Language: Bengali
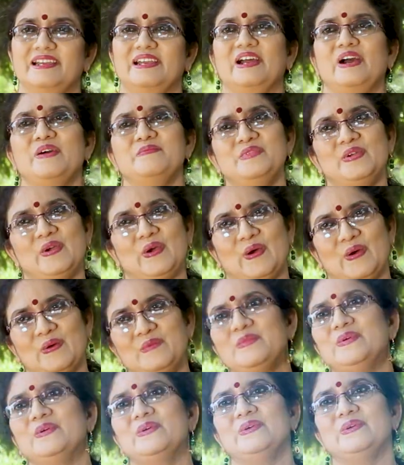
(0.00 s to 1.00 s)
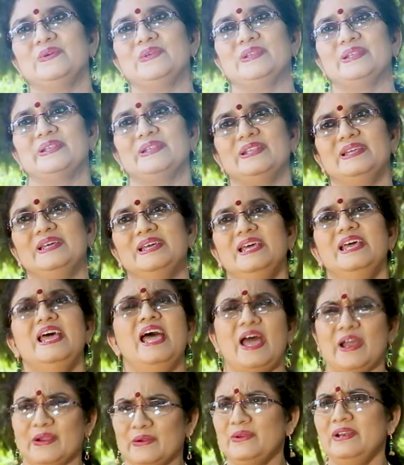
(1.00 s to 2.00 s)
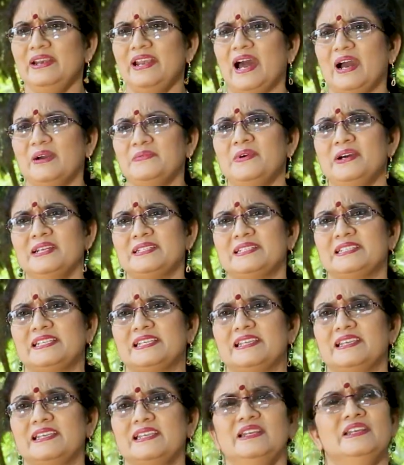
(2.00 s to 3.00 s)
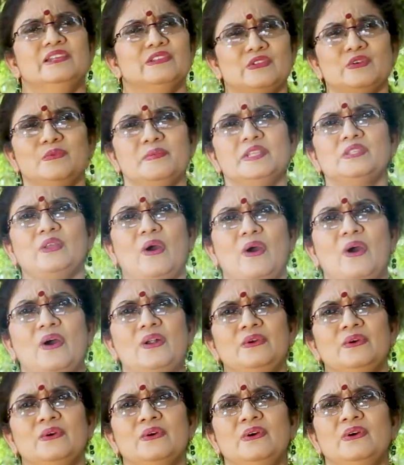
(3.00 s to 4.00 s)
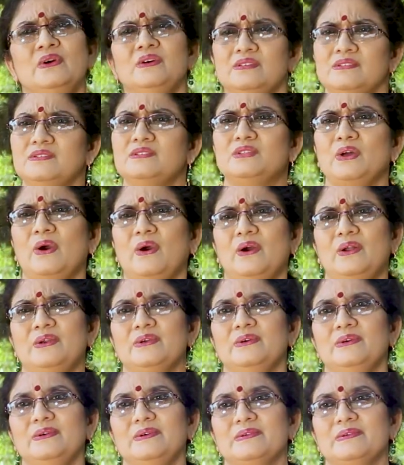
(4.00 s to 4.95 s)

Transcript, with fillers: আমি অমল এখন লাফাচ্ছি তুমি ধরো ধরো